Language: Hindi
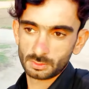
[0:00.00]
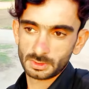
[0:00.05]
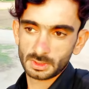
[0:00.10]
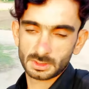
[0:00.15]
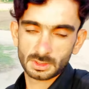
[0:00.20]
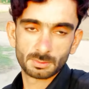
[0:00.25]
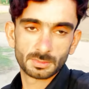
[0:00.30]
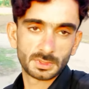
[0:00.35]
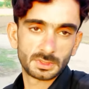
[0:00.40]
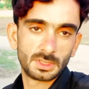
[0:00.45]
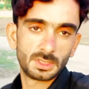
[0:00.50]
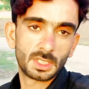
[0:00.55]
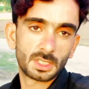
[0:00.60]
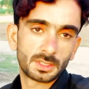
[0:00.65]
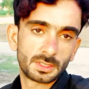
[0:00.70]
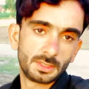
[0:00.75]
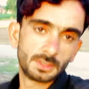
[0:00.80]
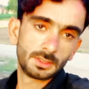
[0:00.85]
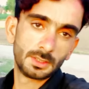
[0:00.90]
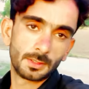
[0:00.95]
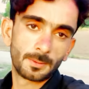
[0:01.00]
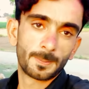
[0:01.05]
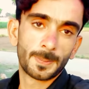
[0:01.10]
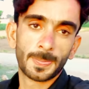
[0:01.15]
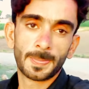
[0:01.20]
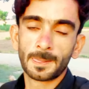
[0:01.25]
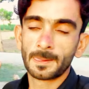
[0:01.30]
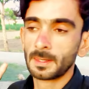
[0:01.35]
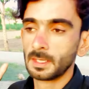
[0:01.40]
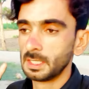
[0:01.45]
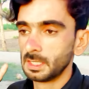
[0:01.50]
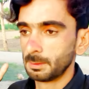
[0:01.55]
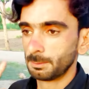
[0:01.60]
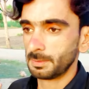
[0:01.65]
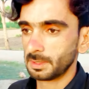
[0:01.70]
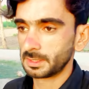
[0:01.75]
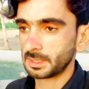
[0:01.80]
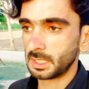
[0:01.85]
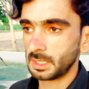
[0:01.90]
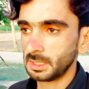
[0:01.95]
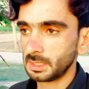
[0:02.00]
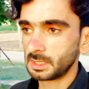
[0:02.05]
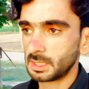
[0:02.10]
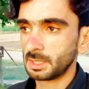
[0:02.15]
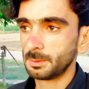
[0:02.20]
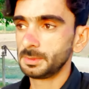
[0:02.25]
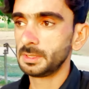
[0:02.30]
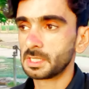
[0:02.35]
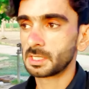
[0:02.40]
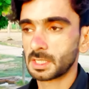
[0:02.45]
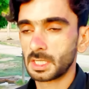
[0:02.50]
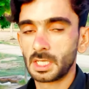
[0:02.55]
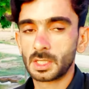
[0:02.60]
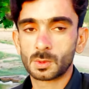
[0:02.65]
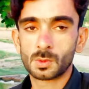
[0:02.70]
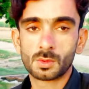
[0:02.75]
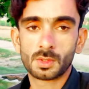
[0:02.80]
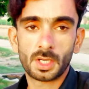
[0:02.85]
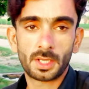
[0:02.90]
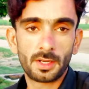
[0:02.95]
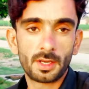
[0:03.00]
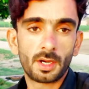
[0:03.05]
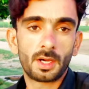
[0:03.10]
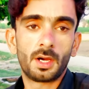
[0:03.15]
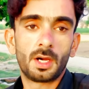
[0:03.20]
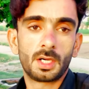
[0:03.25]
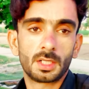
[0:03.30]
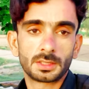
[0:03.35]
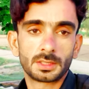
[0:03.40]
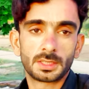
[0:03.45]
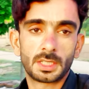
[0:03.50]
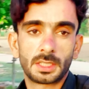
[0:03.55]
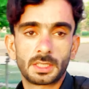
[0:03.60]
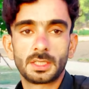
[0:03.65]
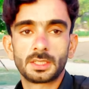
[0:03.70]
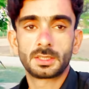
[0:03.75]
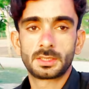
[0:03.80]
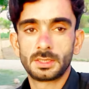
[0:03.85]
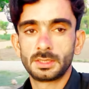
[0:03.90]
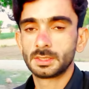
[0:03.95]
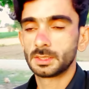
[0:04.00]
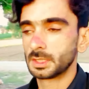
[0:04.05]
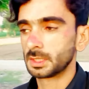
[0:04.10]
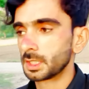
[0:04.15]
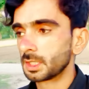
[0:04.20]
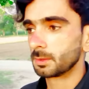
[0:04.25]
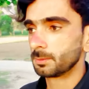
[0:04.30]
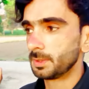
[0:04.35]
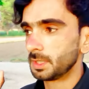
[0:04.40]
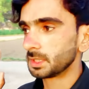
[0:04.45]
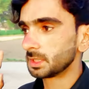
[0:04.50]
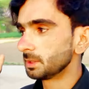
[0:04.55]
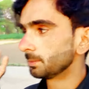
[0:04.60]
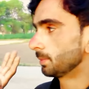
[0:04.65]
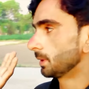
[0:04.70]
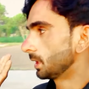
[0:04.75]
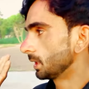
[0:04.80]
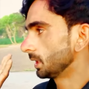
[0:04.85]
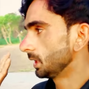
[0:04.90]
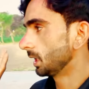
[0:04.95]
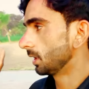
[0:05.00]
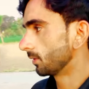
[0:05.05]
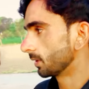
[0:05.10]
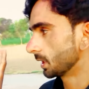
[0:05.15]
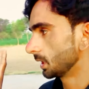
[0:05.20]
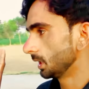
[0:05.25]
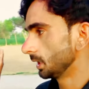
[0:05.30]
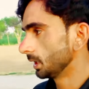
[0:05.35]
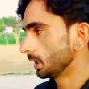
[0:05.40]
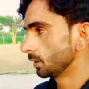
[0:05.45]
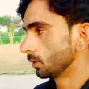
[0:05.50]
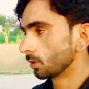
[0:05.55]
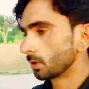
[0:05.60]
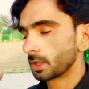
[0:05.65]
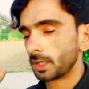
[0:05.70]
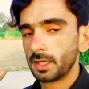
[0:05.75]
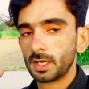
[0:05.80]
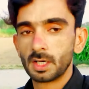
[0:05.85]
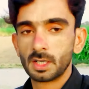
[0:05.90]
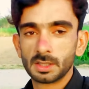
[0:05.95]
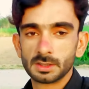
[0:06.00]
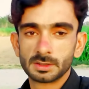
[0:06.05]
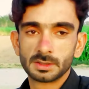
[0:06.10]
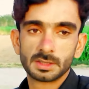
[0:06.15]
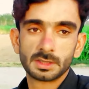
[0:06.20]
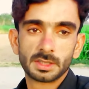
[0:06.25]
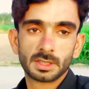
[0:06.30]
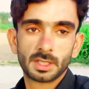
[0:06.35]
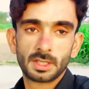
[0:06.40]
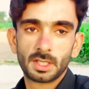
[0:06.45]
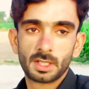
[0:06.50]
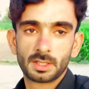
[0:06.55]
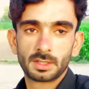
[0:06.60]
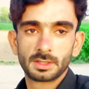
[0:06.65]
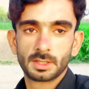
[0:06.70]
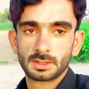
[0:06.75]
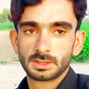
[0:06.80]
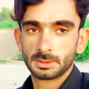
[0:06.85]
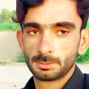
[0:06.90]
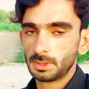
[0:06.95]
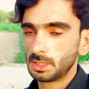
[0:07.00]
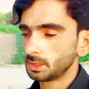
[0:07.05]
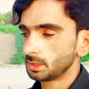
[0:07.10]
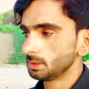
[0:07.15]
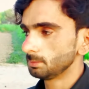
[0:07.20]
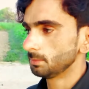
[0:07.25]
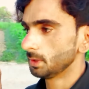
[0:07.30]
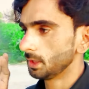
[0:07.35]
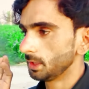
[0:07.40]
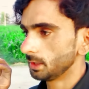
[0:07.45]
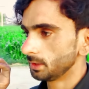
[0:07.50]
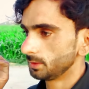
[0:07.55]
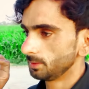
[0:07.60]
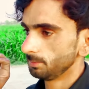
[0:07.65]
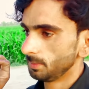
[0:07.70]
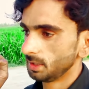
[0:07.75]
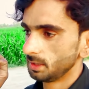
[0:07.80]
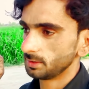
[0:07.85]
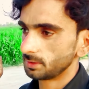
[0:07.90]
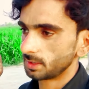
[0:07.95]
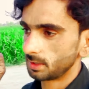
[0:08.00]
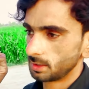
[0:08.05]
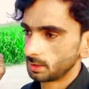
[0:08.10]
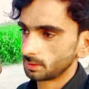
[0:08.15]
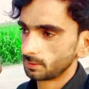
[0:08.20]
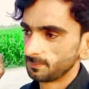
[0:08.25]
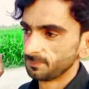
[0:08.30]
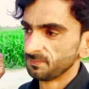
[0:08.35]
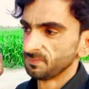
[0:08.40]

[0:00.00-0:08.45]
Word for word: होती है शमसी दिन ठीक है बंदा हिका बिया कें को कदा आंदा नहीं ठीक है ना बाकी पानी लाने लगे वो कदा आंदन तो कदा नहीं आते बाकी मेरे जिम्मे इतने